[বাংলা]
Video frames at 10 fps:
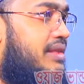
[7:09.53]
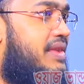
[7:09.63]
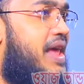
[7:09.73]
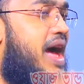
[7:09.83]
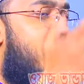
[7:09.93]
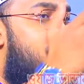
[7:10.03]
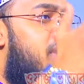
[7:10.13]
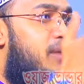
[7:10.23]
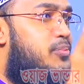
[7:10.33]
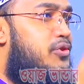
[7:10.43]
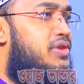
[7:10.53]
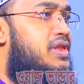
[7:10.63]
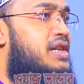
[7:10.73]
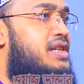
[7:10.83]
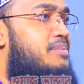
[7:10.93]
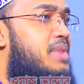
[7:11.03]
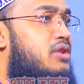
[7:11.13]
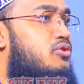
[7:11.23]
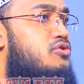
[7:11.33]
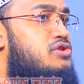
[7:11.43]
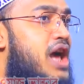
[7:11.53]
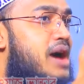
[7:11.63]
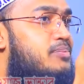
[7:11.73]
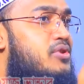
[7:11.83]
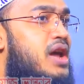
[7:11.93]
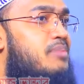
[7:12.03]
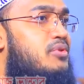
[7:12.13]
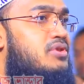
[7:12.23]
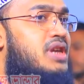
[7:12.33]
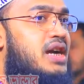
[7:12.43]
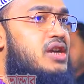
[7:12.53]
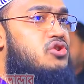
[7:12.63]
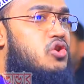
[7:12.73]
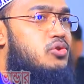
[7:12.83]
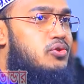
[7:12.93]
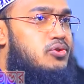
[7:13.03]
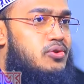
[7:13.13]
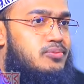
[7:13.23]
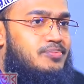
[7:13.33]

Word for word: তাহলে আমরা প্রত্যেকটা মানুষ আপন আপন জায়গায় স্বতন্ত্র